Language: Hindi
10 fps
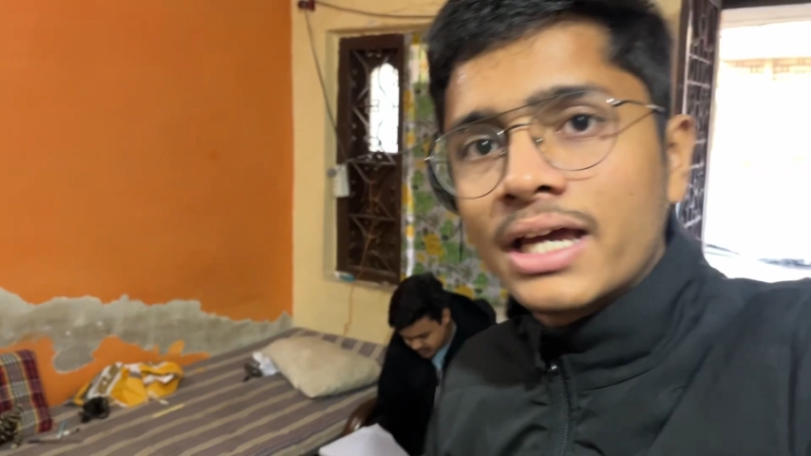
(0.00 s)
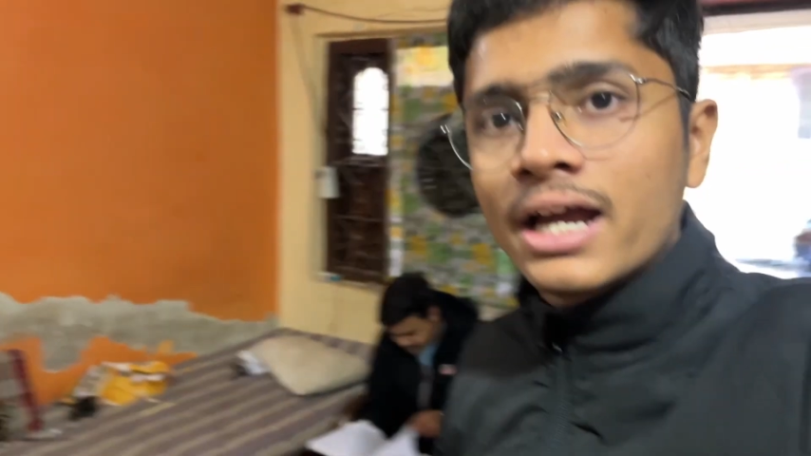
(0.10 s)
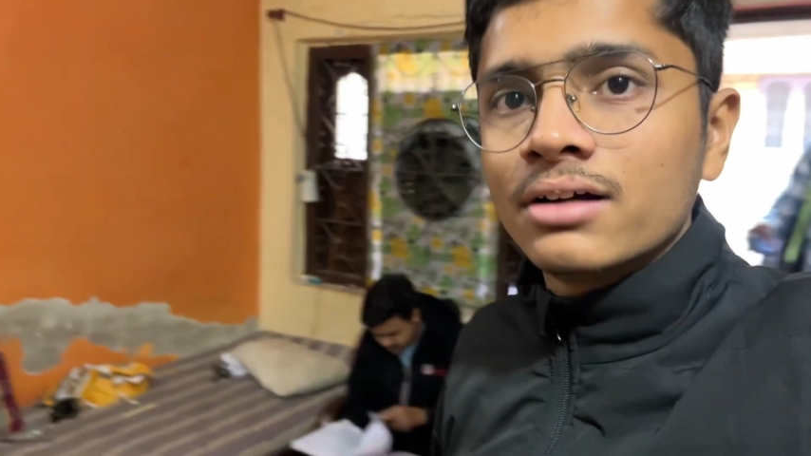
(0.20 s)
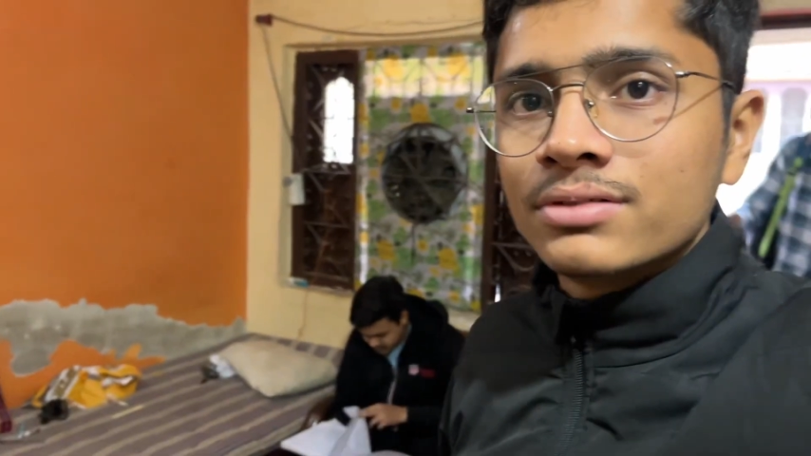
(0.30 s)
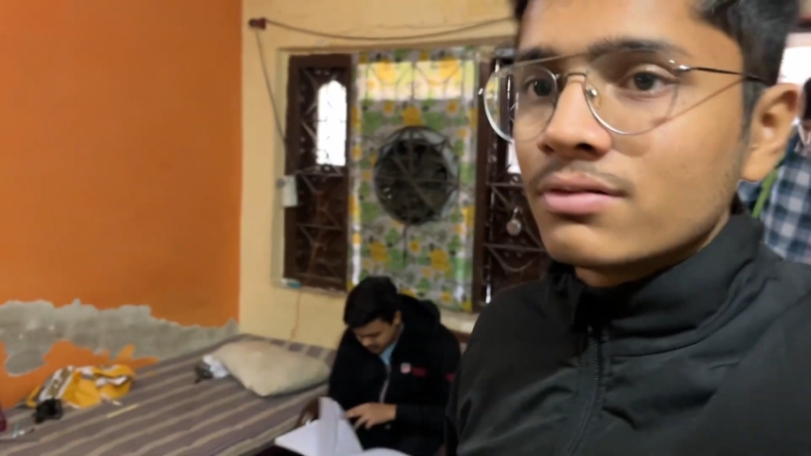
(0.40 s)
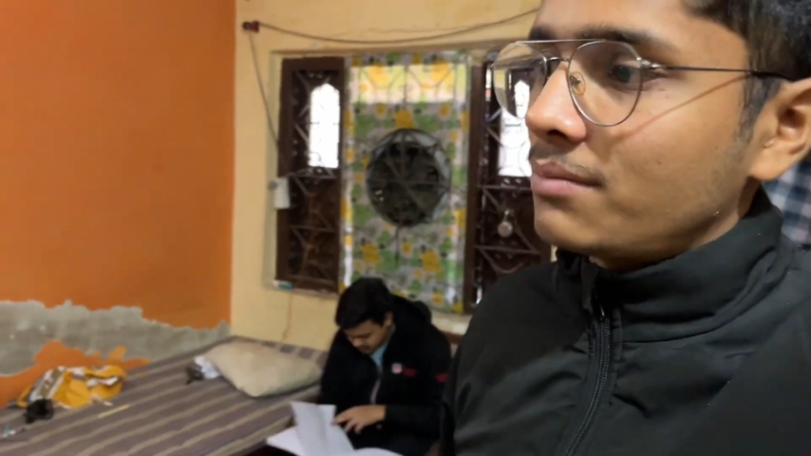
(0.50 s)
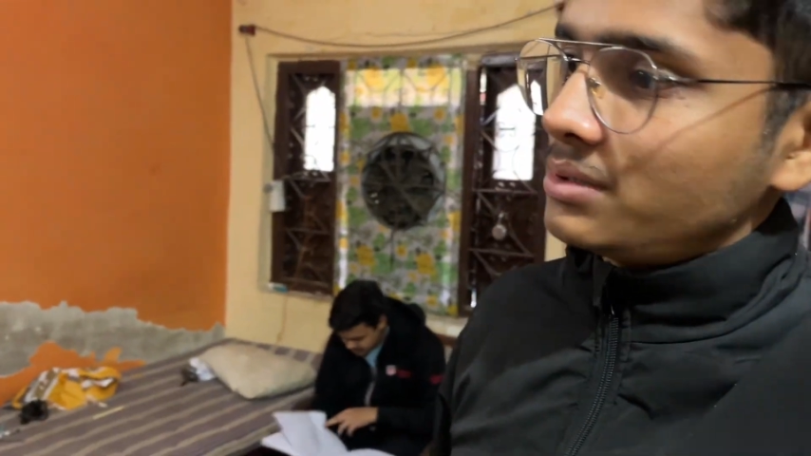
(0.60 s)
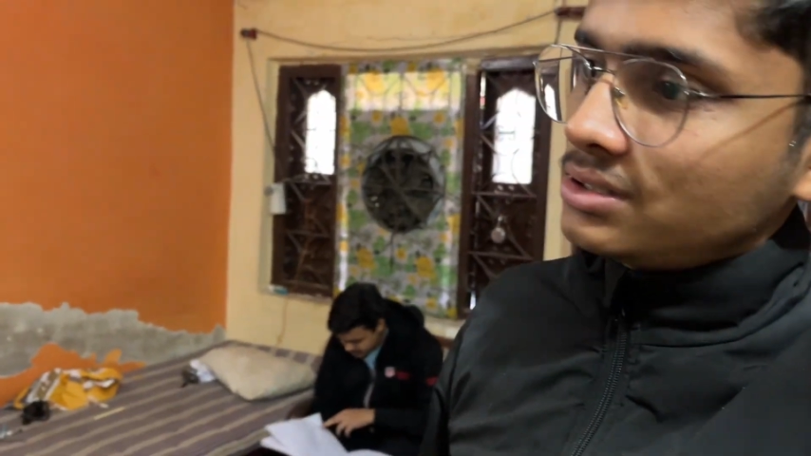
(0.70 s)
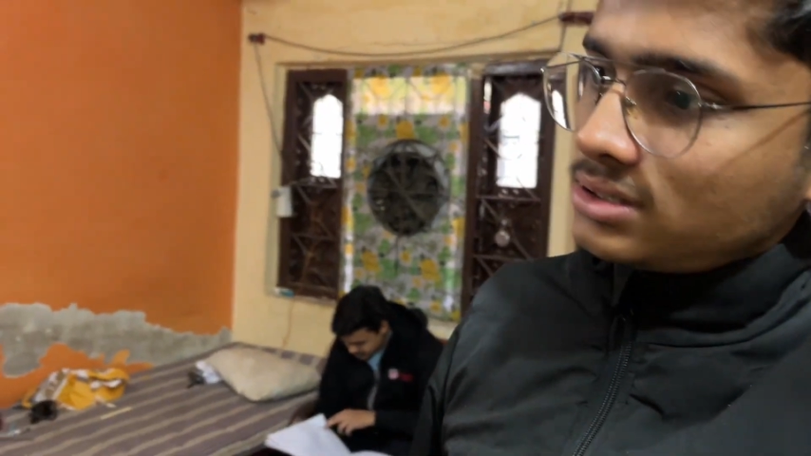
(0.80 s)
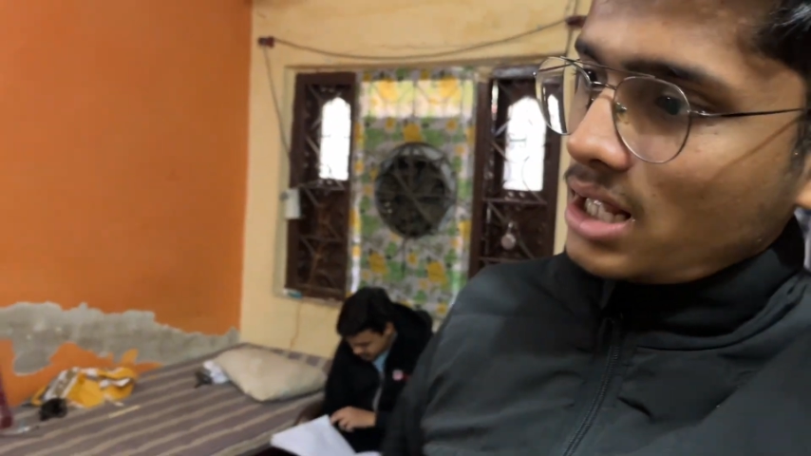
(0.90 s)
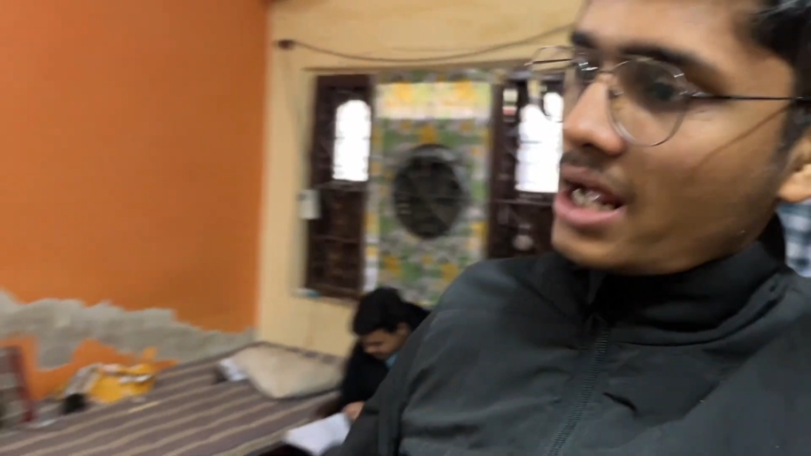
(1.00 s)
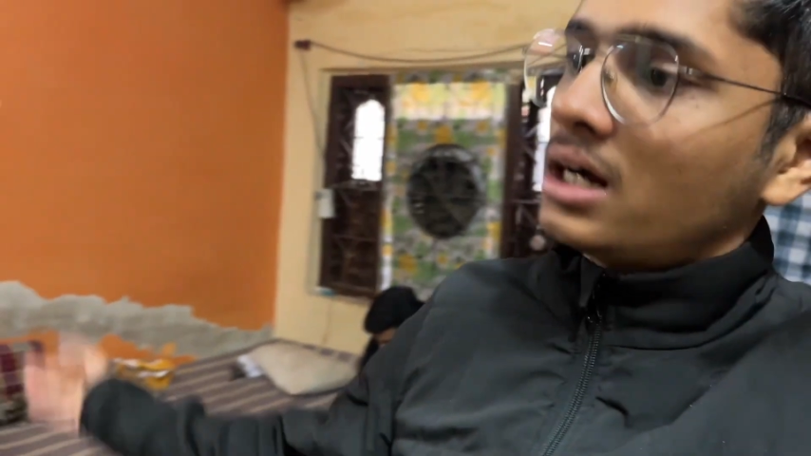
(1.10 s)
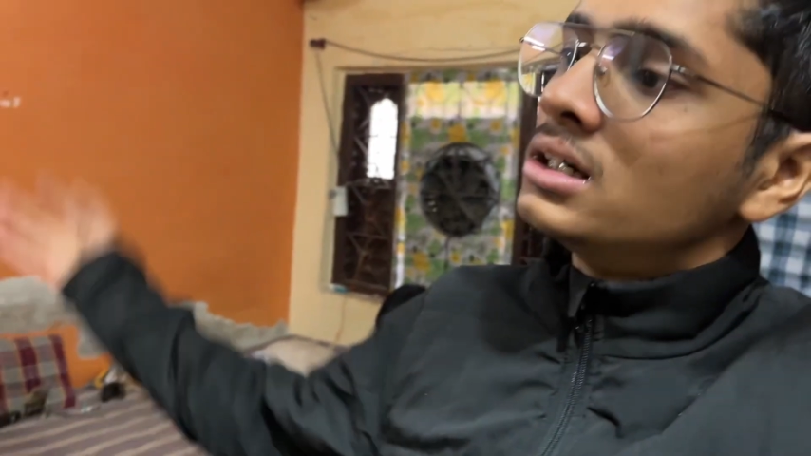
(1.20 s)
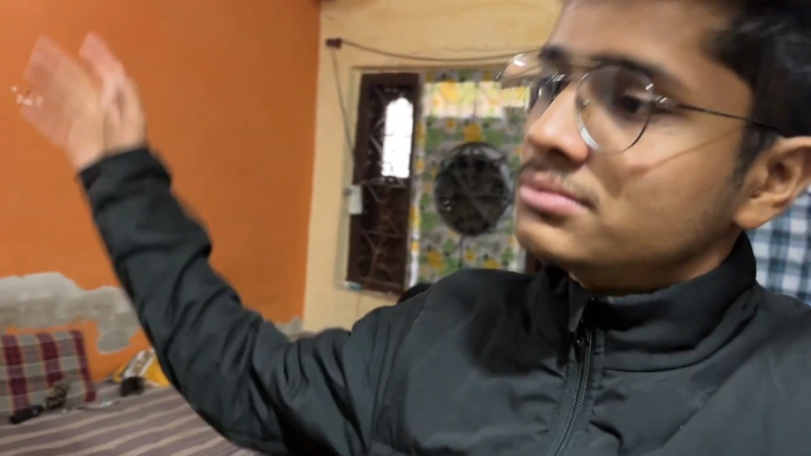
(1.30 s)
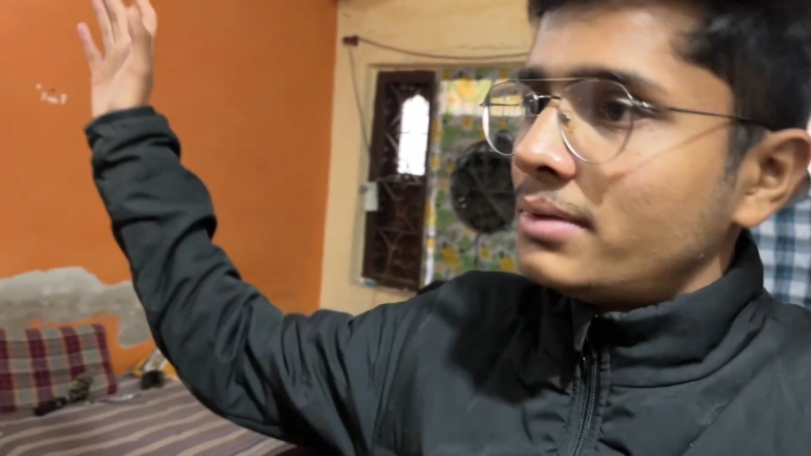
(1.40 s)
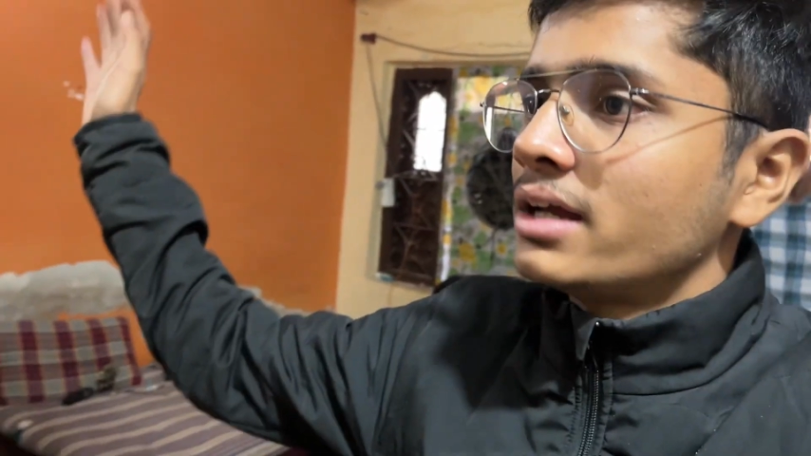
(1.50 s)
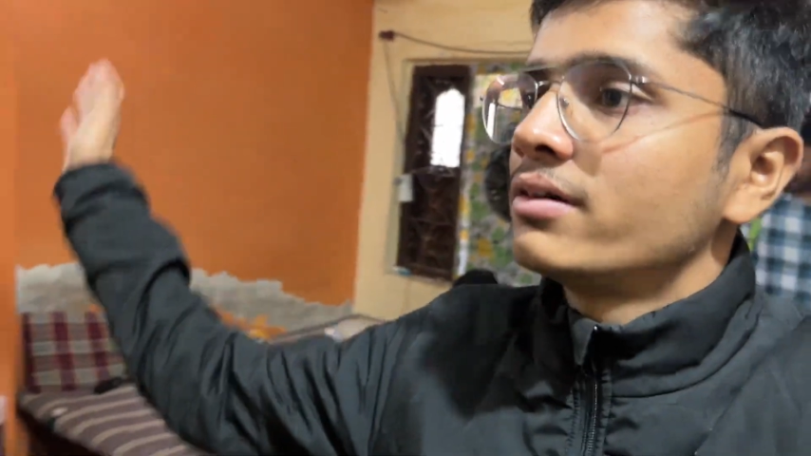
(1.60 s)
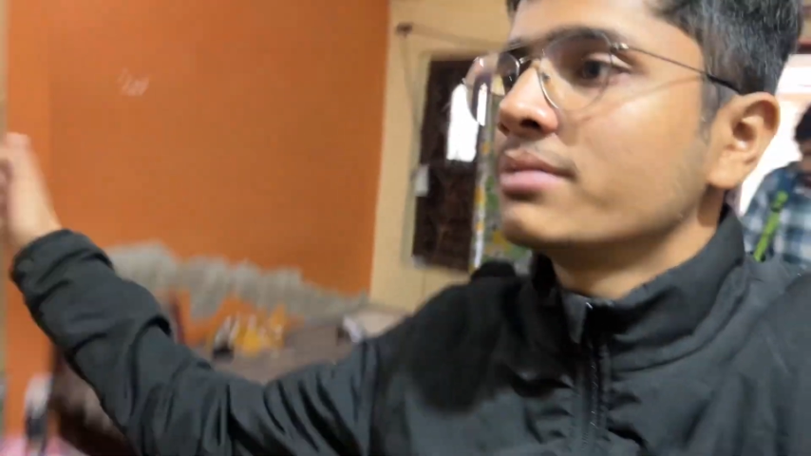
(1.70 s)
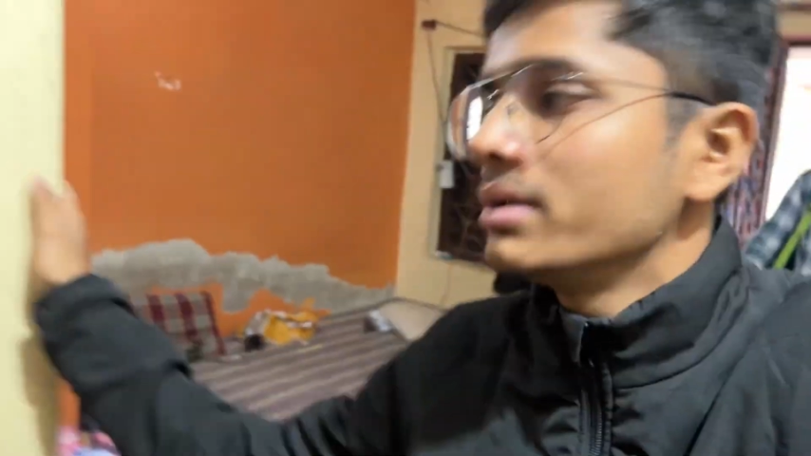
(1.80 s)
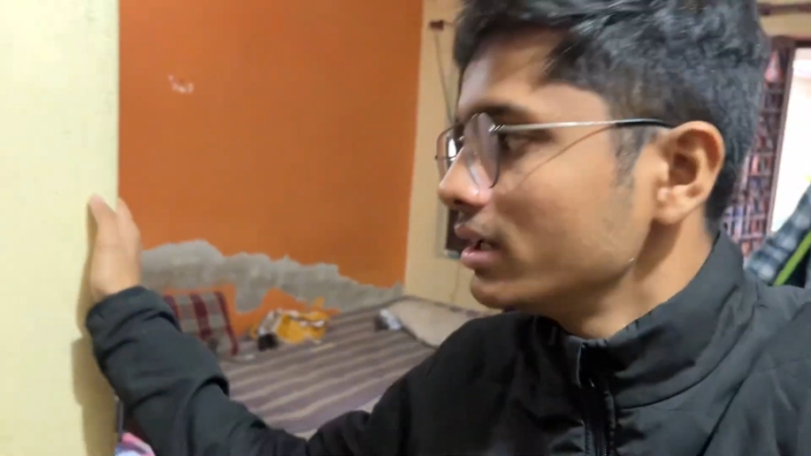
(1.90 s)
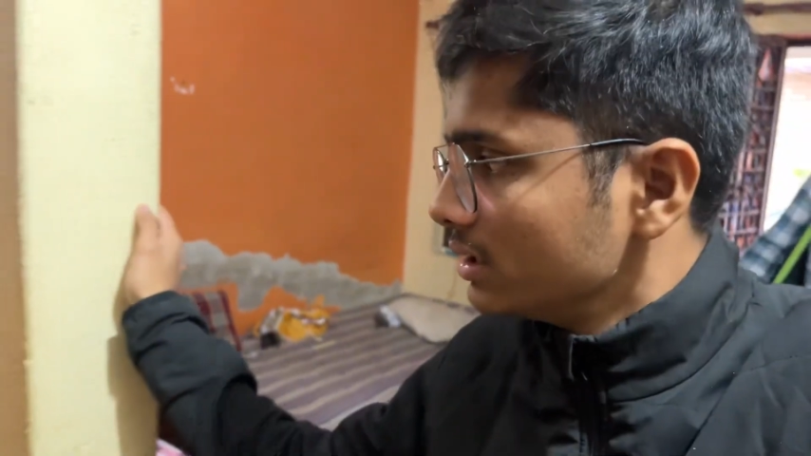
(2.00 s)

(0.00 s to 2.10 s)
जाएगा फिर वापस आएगा बाइक वाइक में